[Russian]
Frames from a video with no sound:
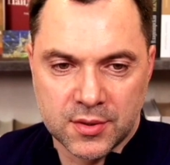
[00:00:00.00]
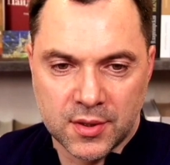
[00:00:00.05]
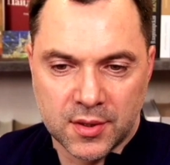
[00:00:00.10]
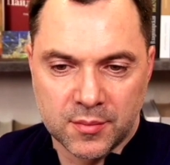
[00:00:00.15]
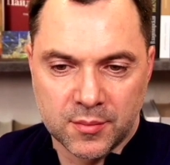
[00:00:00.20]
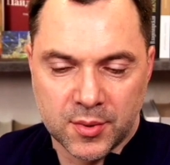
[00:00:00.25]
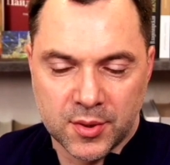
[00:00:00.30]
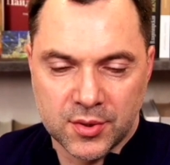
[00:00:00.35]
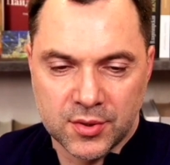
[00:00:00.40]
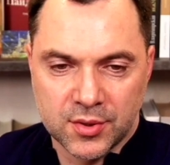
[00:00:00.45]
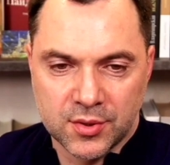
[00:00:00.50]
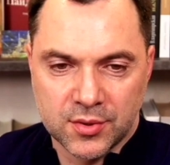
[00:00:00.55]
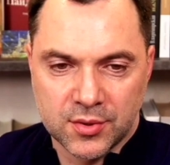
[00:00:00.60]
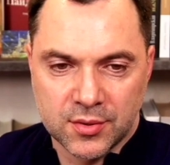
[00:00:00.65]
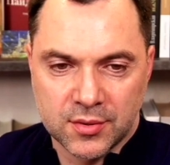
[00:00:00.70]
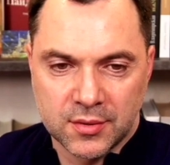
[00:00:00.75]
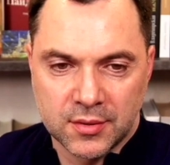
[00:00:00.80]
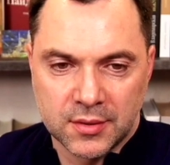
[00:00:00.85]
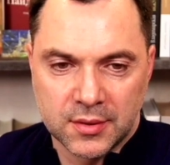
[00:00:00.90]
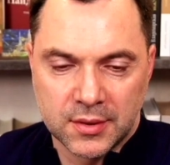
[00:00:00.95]
стран
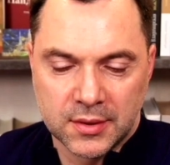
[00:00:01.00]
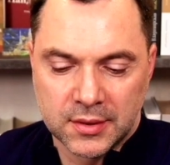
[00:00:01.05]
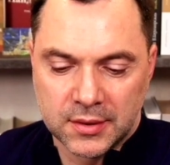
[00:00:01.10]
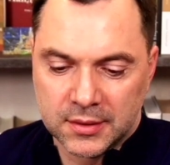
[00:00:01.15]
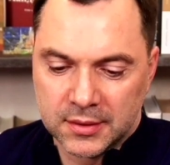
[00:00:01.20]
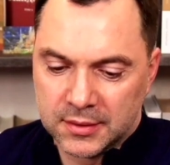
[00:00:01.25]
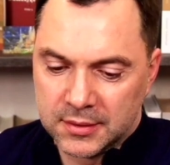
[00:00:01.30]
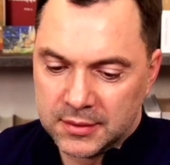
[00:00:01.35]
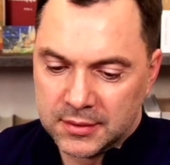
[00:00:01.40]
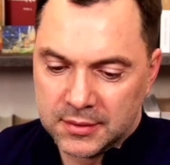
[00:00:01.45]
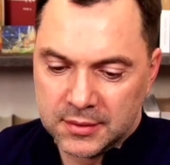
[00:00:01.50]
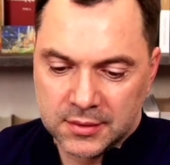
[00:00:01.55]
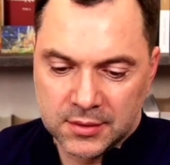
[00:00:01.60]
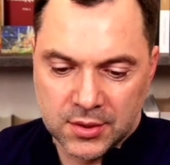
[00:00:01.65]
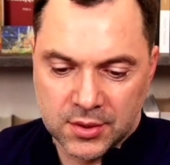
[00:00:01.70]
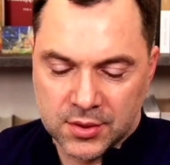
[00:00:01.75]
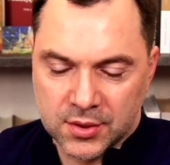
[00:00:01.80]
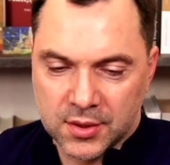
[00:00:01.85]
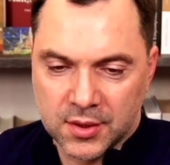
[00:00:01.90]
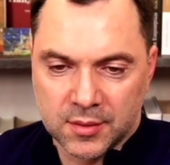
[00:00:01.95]
пришедших?
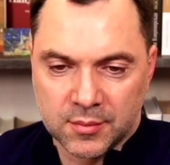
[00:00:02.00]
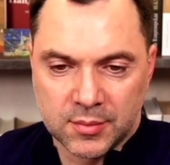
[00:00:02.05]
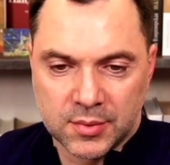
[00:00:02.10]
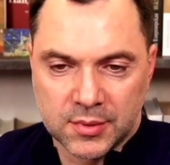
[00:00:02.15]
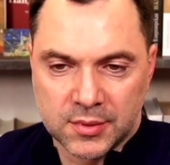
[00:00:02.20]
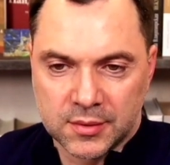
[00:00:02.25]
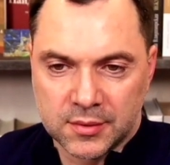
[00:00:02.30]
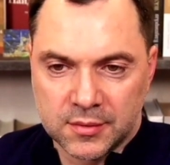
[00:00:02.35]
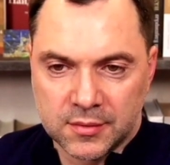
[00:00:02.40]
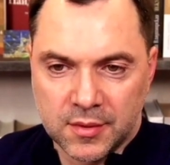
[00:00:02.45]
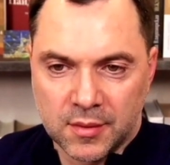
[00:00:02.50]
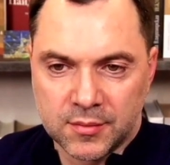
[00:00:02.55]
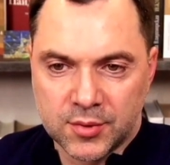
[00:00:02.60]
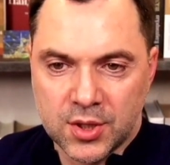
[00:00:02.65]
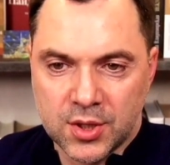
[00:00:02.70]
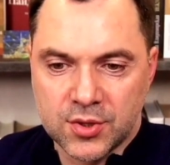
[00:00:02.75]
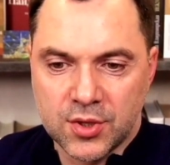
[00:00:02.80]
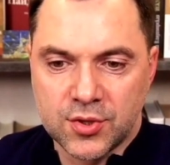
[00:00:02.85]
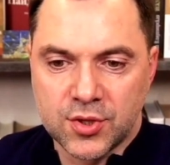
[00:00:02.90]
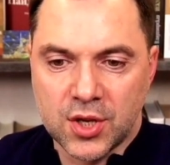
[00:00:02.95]
Это же как бы вам ну,
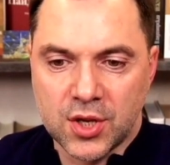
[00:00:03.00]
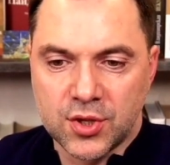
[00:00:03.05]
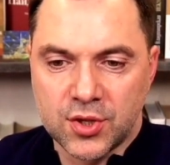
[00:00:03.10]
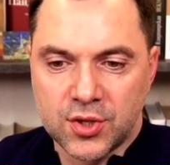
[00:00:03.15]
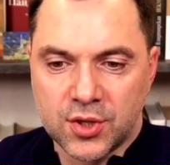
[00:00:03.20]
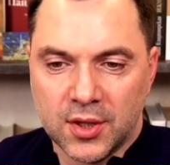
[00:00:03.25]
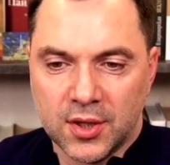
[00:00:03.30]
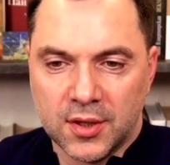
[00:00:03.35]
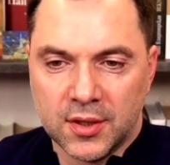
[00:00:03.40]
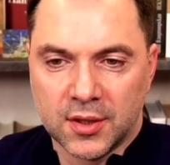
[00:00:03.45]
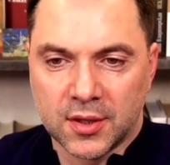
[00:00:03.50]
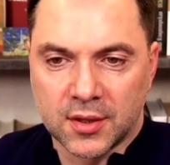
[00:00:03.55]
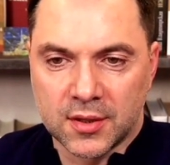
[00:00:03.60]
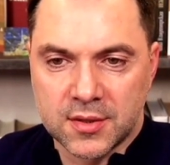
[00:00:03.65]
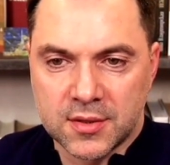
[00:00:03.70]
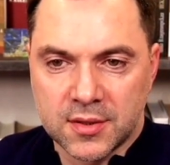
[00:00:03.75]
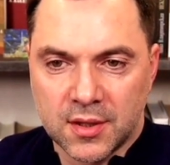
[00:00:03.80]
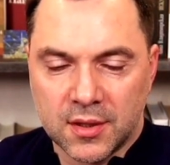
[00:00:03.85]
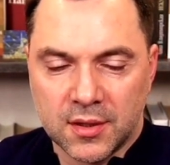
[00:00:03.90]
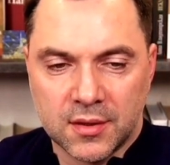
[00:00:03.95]
шашеч, шашечки или ехать,
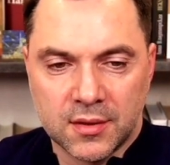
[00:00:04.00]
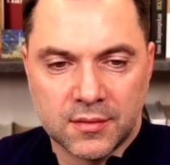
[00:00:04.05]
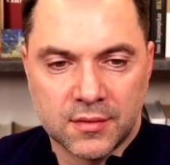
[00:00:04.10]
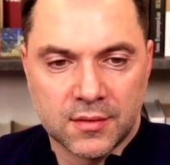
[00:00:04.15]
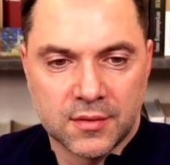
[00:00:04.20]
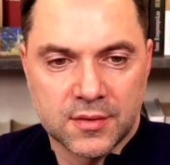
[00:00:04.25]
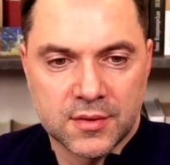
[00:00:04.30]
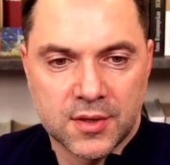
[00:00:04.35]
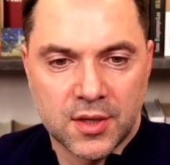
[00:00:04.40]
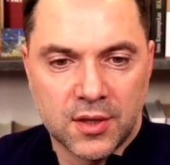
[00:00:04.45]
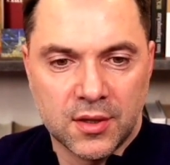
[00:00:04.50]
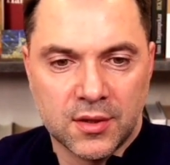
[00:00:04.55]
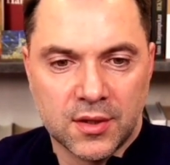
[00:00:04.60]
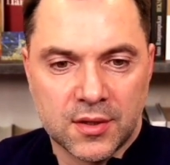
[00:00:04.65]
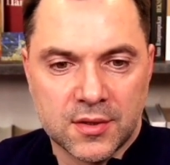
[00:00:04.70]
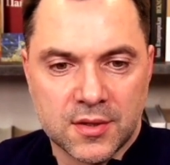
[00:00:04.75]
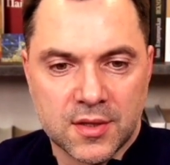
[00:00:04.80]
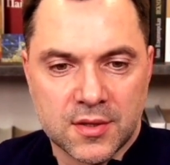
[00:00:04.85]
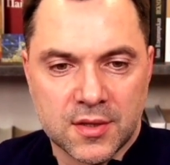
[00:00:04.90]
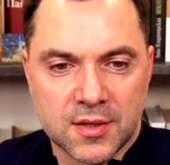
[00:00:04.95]
старинный, старинный
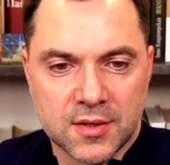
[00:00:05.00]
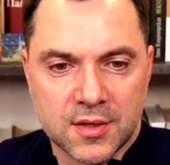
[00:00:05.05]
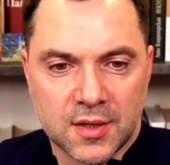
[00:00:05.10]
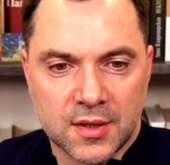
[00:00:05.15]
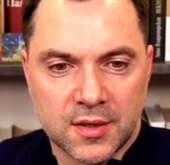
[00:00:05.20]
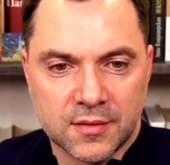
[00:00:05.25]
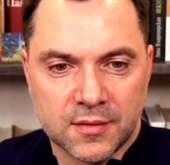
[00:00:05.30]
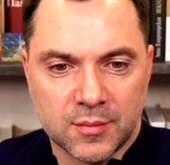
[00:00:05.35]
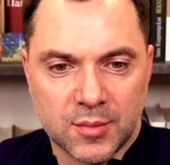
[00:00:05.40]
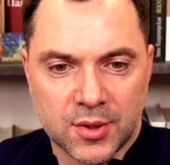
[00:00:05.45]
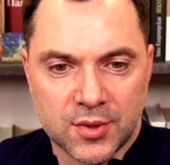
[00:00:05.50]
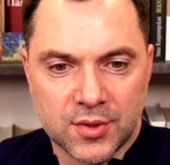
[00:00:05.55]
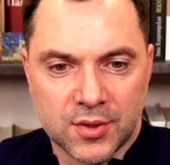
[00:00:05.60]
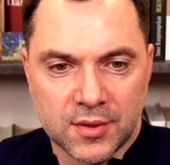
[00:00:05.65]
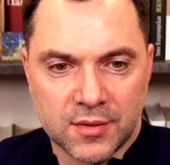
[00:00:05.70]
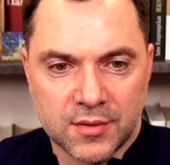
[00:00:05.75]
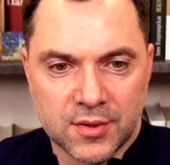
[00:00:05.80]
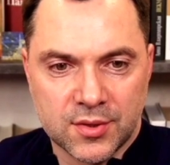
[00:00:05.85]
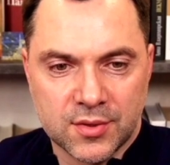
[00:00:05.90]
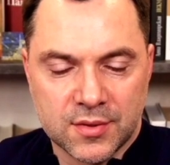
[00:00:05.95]
экзистенциальный выбор
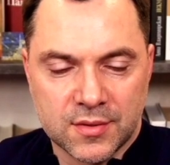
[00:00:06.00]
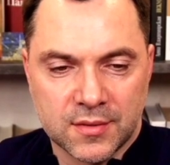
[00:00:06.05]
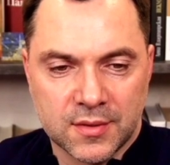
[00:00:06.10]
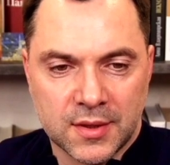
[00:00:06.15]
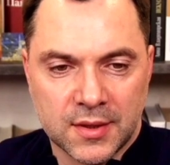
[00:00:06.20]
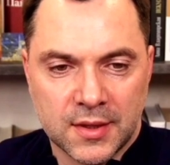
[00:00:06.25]
человечества.